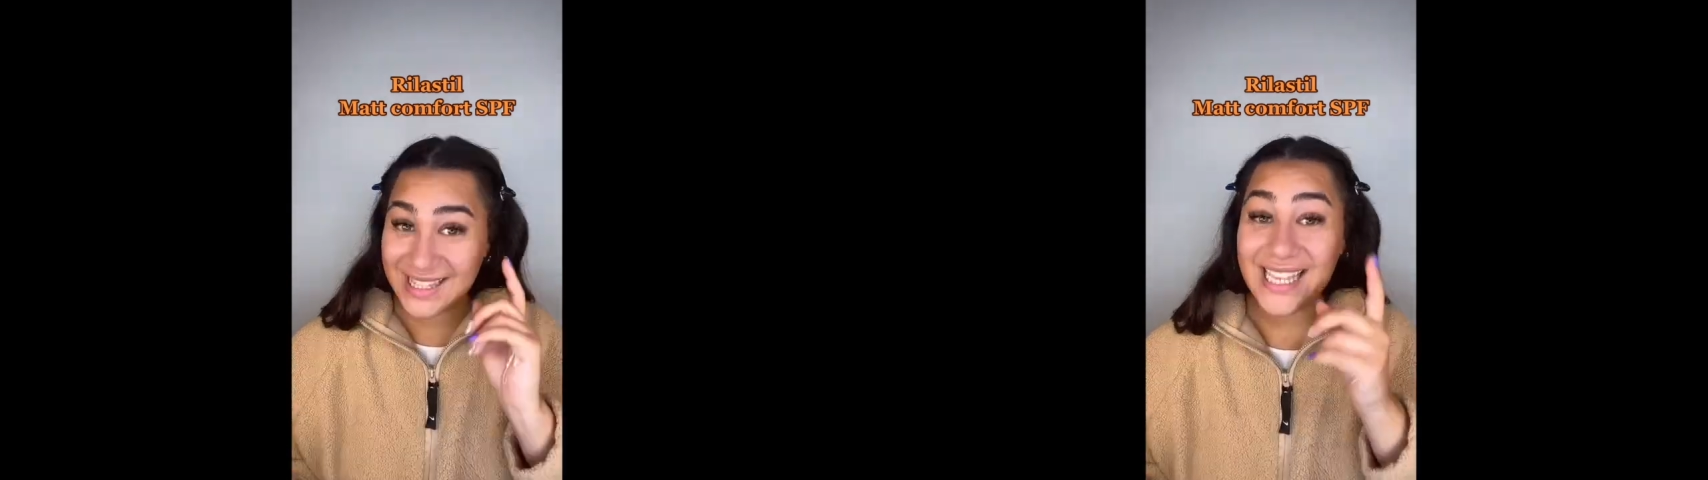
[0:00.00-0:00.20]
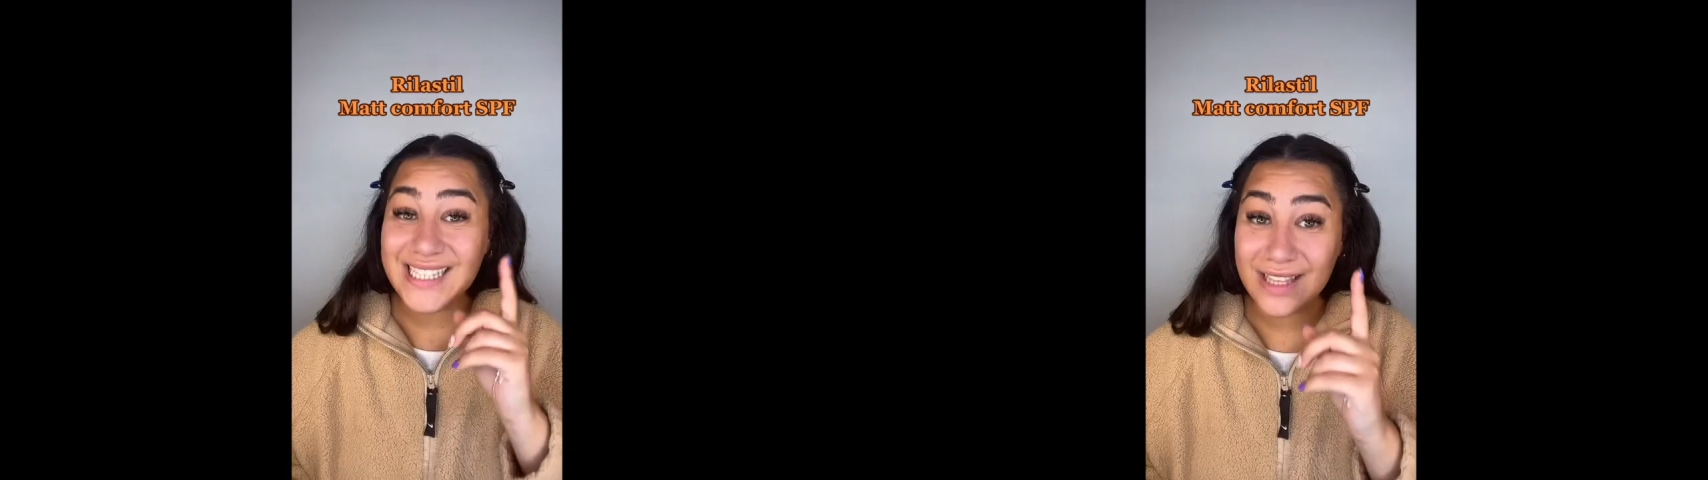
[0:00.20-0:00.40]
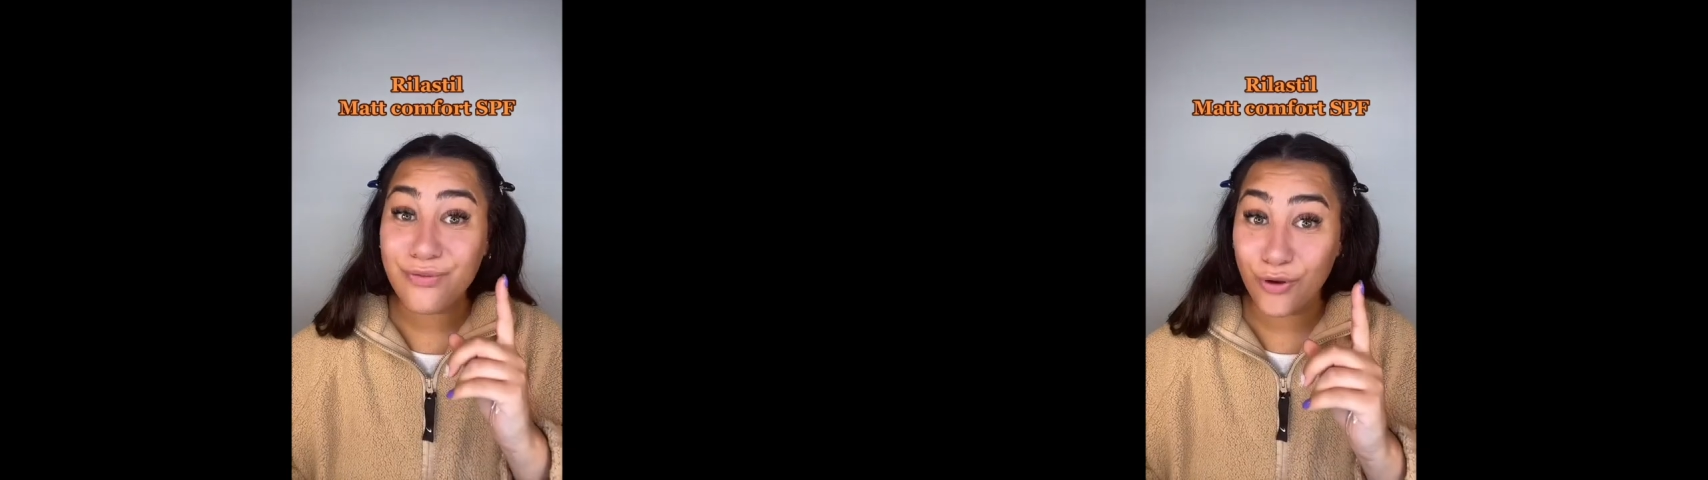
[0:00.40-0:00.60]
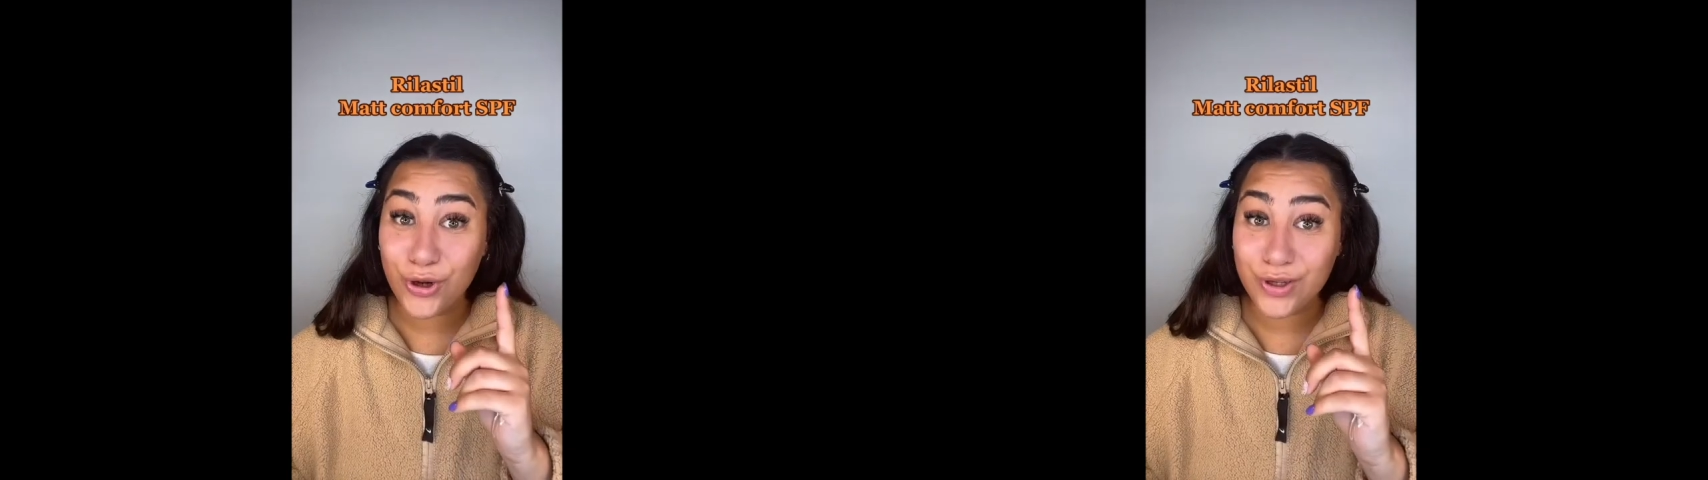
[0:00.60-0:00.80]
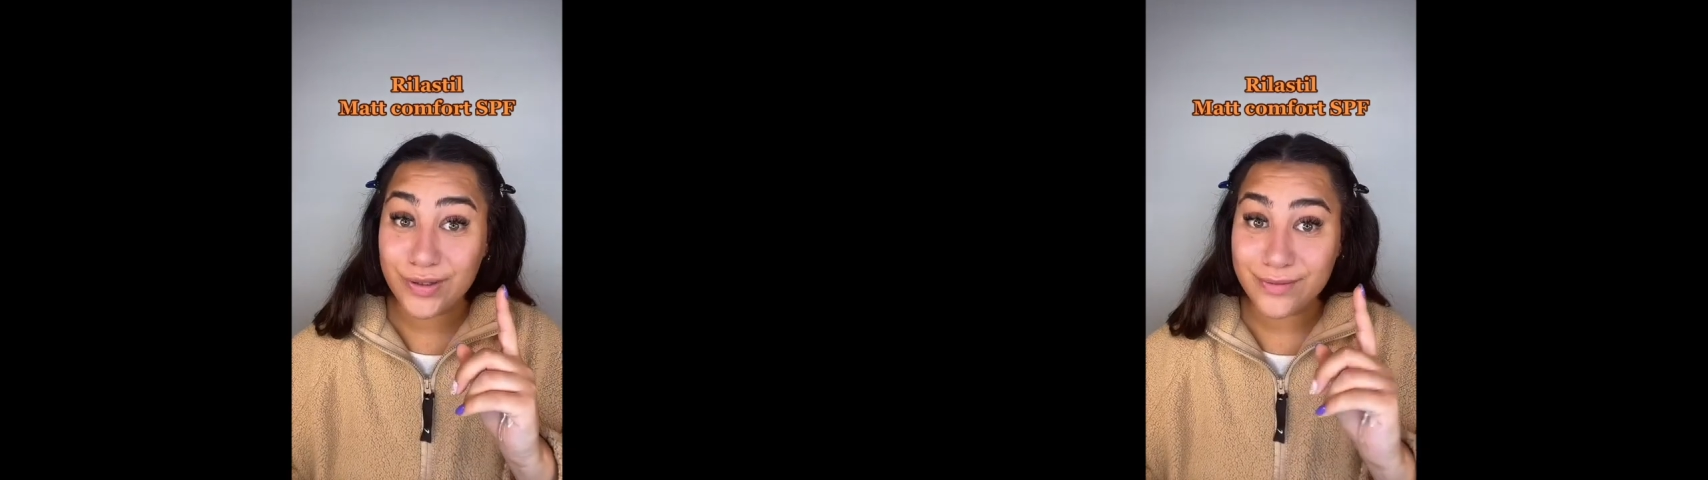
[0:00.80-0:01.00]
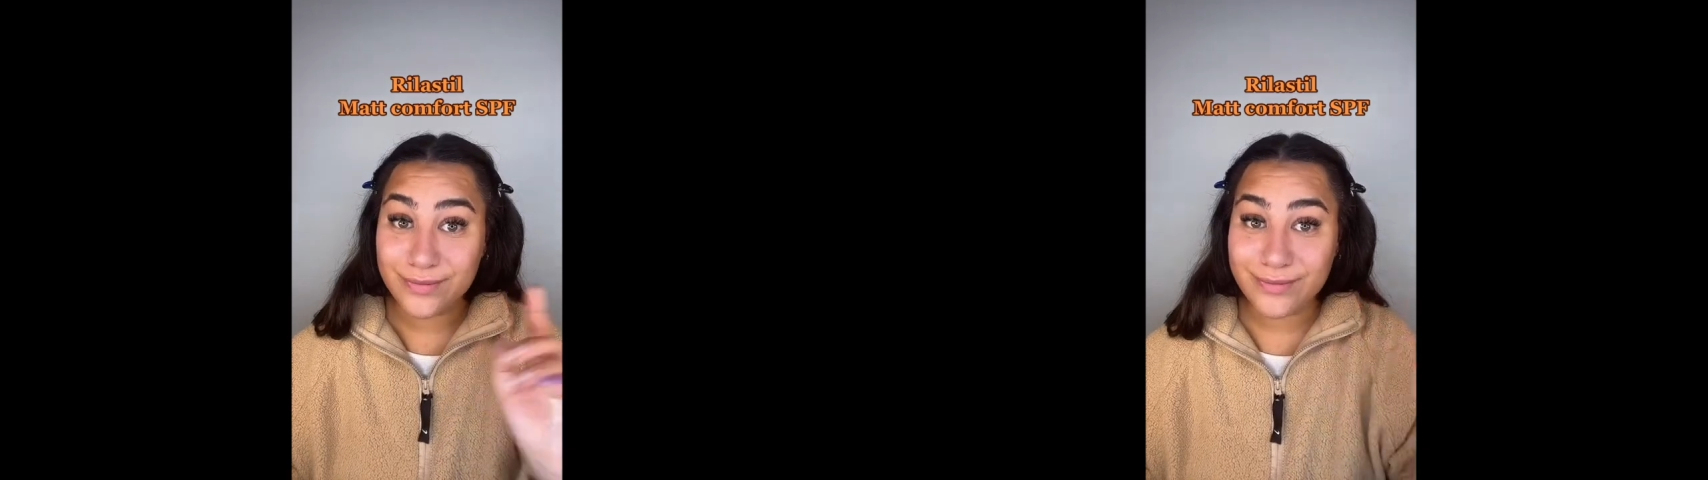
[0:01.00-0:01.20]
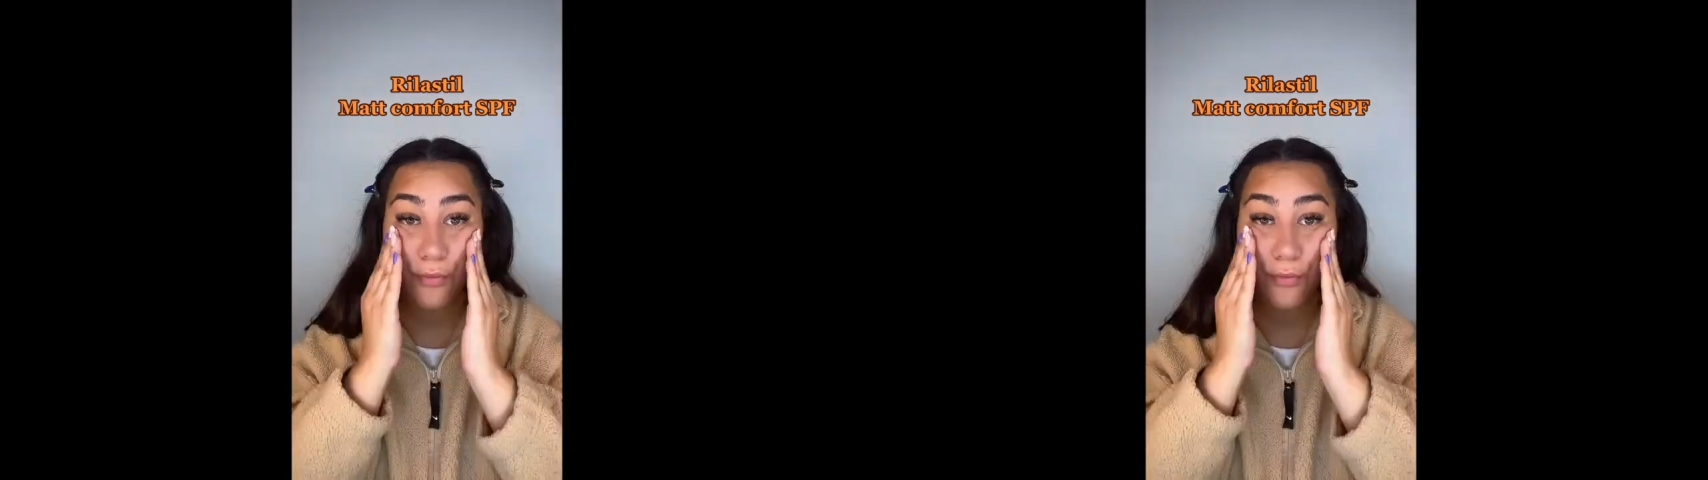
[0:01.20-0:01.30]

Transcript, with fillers: Das hat Folgen.